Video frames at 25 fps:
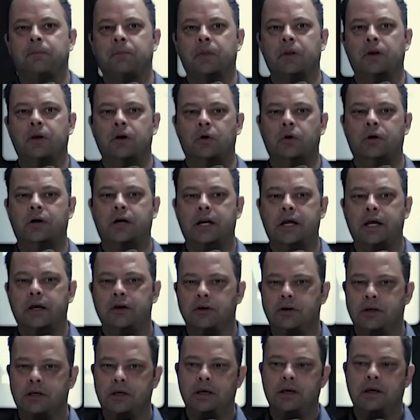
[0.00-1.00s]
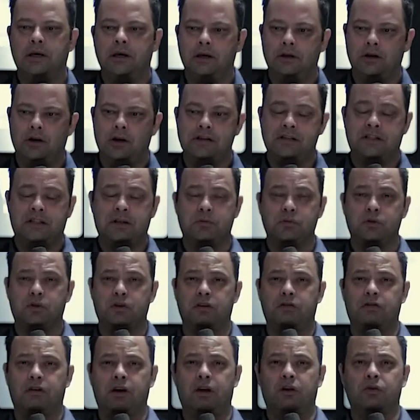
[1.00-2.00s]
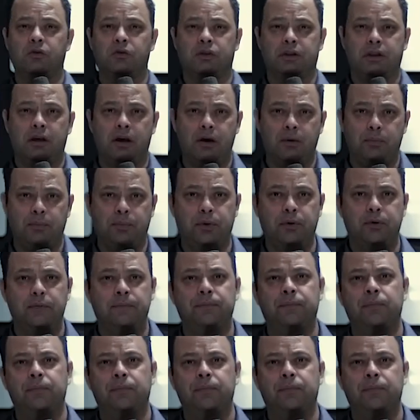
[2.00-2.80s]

E eu creio que nós estamos vivendo um tempo